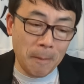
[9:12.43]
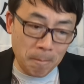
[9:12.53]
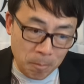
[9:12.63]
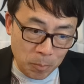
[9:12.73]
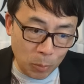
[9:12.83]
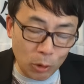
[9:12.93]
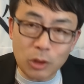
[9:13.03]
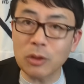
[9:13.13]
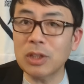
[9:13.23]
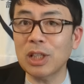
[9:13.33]
もう
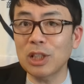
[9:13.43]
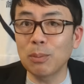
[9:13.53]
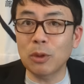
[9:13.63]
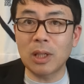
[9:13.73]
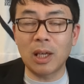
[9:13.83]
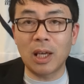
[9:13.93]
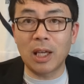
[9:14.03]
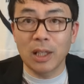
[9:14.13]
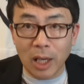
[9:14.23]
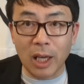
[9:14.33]
ちょっと責任持っ
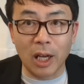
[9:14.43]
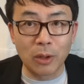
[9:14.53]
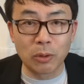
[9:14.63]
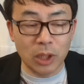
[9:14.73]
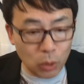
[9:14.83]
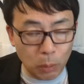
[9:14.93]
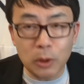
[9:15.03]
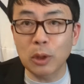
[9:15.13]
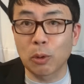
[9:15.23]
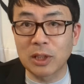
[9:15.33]
てね、ちゃんと
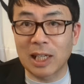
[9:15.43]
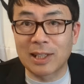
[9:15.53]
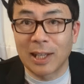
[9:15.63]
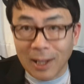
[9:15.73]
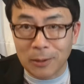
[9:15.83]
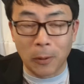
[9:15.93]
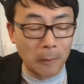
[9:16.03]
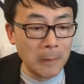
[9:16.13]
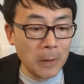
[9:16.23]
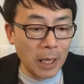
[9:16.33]
覚えててほしかったな
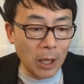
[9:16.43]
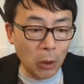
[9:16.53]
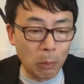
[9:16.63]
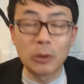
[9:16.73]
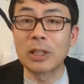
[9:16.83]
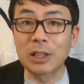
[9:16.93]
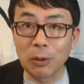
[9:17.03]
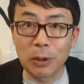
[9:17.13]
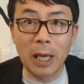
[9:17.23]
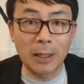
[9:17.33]
と、思うんです
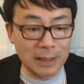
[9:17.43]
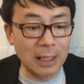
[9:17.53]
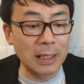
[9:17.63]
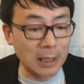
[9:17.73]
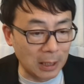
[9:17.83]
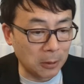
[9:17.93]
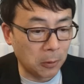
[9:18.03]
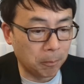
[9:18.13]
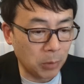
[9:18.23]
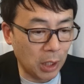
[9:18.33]
けどね、残念だな
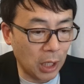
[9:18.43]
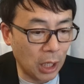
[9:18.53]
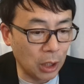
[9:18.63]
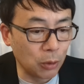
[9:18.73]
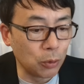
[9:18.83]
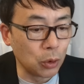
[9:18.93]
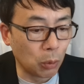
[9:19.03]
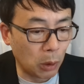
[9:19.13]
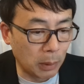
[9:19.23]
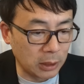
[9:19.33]
と、いうふうに
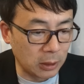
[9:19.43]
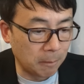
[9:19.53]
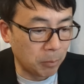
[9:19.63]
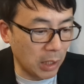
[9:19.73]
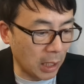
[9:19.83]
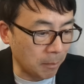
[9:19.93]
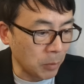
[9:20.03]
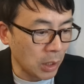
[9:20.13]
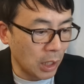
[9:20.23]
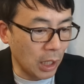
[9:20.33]
思います。で、
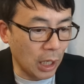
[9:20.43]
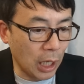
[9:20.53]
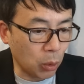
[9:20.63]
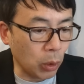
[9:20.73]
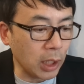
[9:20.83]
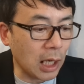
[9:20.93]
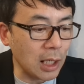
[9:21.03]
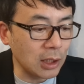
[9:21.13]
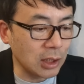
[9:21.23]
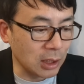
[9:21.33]
これに
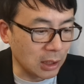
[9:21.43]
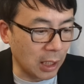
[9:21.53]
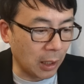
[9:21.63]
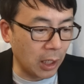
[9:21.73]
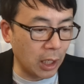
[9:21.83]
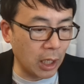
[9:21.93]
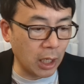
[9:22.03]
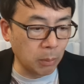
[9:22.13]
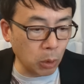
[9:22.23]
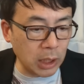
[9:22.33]
関連してです
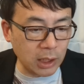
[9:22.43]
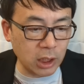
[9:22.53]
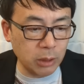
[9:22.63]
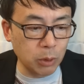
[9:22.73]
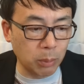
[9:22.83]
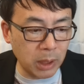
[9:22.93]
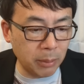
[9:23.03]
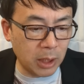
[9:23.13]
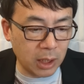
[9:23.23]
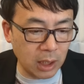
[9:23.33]
ね、元朝日新聞の峯
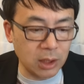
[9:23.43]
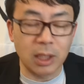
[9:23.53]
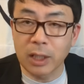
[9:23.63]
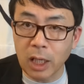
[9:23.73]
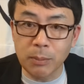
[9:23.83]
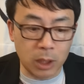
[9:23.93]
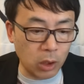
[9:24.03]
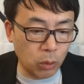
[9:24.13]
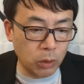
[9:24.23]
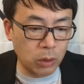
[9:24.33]
村健司さんね、今
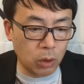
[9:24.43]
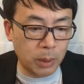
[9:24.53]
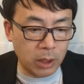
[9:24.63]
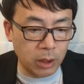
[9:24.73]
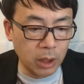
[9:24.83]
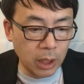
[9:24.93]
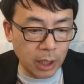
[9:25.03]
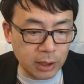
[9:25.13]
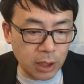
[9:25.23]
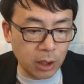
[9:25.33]
キャノングローバル
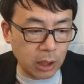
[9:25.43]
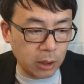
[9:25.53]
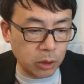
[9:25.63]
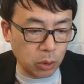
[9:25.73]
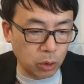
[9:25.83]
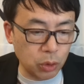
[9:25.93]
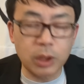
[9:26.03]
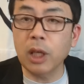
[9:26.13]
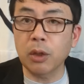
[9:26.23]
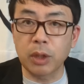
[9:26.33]
戦略研究所の主
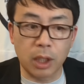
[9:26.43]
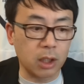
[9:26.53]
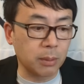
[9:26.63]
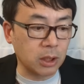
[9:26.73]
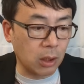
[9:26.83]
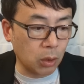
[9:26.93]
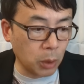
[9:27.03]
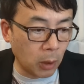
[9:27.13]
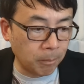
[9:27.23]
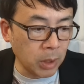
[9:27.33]
任研究員やられてますけれど
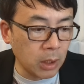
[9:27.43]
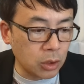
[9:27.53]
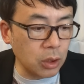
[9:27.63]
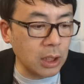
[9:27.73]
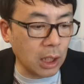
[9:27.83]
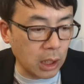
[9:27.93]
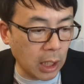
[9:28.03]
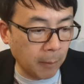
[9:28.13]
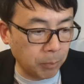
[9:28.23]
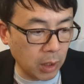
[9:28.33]
も、ツイッターで
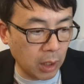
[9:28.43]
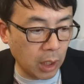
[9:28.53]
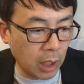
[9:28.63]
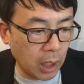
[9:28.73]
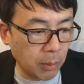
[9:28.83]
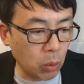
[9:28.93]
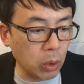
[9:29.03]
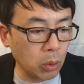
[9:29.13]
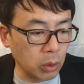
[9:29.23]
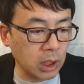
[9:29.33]
ね、こん
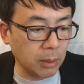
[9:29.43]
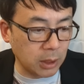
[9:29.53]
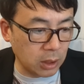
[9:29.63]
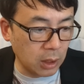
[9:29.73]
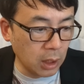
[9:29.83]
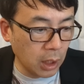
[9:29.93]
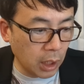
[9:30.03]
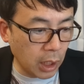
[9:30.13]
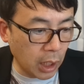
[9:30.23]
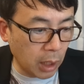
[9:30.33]
なことをおっしゃってます。
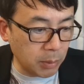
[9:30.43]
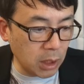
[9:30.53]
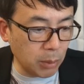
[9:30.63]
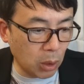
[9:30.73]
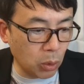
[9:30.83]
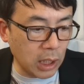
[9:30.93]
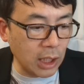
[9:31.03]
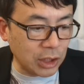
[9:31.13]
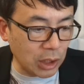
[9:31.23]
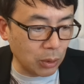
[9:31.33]
峯村法
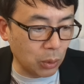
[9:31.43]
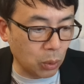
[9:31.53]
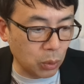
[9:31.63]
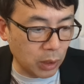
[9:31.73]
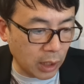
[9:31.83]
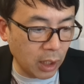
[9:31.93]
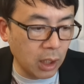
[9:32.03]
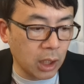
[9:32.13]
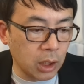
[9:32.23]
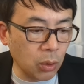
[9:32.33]
第1弾ということで
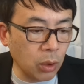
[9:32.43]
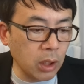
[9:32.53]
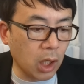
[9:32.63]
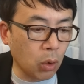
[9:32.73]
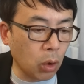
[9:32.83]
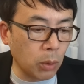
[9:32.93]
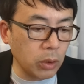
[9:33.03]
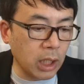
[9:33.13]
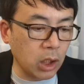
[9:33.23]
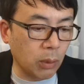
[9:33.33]
ね、日本ではロゴ
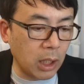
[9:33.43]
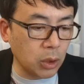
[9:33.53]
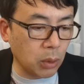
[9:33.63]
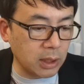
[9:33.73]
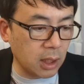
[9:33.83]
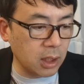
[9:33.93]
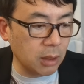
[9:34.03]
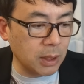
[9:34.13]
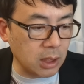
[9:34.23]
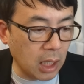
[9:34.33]
問題と賠償化されて
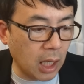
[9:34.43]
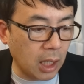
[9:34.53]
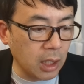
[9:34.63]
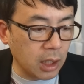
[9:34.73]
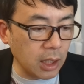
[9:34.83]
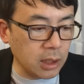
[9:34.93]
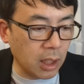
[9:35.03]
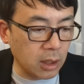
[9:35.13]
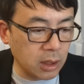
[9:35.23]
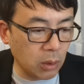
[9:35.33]
いますますが、経
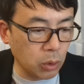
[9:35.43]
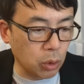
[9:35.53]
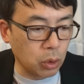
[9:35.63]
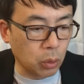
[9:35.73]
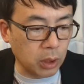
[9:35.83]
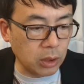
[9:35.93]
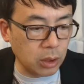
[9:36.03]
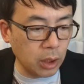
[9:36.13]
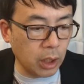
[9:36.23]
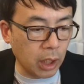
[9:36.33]
済安全保障に直結
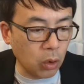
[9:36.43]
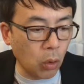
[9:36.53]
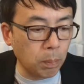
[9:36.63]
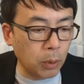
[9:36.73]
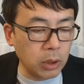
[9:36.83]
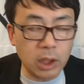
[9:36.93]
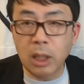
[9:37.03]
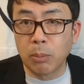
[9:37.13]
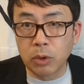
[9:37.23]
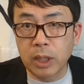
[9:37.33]
する根本的
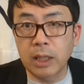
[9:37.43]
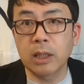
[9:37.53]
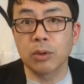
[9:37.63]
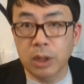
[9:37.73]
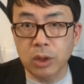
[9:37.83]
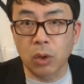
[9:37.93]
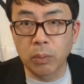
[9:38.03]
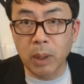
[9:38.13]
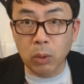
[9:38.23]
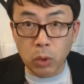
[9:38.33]
な問題なのですと。
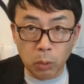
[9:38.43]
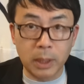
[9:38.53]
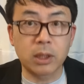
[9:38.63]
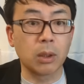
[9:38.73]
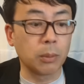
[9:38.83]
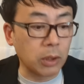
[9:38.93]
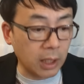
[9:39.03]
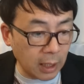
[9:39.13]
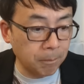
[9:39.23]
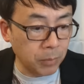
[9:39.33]
まあ、この小林さんの問
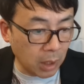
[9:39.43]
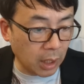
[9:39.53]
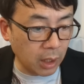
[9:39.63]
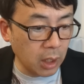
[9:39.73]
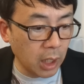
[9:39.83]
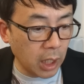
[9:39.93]
題ね。はい。